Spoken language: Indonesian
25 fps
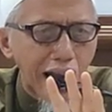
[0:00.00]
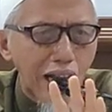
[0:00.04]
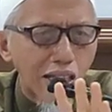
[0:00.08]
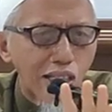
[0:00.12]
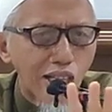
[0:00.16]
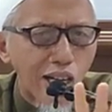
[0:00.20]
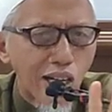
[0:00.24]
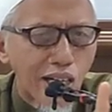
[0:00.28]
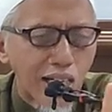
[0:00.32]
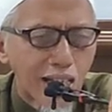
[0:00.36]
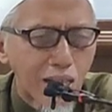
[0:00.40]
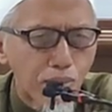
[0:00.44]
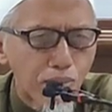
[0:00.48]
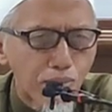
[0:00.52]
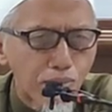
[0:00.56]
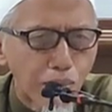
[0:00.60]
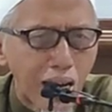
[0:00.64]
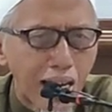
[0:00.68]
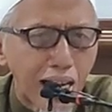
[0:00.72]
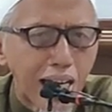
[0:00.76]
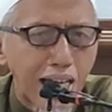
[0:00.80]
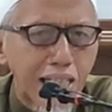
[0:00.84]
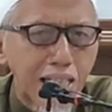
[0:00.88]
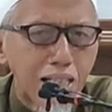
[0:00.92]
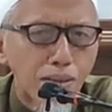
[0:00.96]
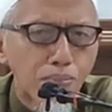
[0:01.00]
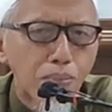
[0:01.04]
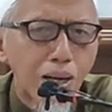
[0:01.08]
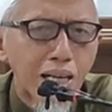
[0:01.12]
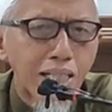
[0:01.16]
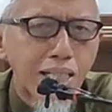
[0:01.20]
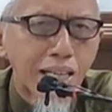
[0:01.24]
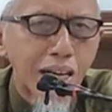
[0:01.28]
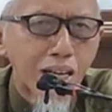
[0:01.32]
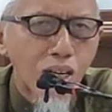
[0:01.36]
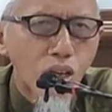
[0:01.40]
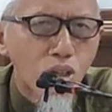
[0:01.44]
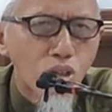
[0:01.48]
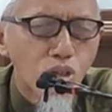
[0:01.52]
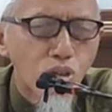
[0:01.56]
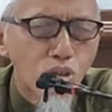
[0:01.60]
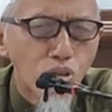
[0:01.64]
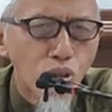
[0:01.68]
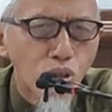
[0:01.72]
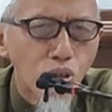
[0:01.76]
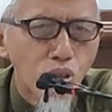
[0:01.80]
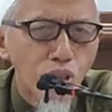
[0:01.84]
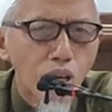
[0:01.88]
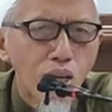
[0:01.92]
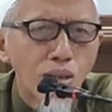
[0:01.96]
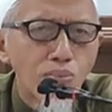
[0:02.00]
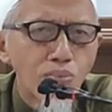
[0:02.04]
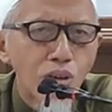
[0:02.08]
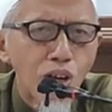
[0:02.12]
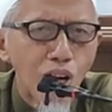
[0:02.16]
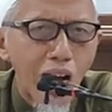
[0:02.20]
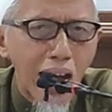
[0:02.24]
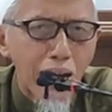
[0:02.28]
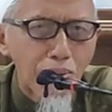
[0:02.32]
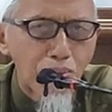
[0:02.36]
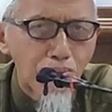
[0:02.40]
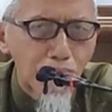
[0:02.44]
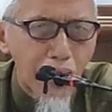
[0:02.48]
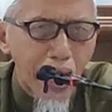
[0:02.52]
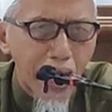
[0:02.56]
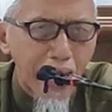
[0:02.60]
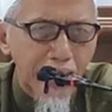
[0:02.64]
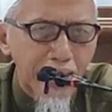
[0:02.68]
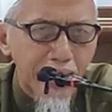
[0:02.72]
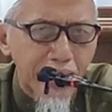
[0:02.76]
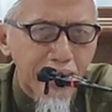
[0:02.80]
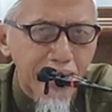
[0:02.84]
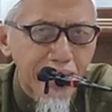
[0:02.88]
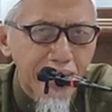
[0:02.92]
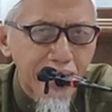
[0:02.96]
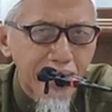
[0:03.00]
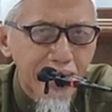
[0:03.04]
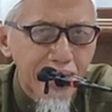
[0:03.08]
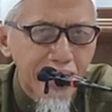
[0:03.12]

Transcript: Allah limpahkan kepada Rasulullah Muhammad.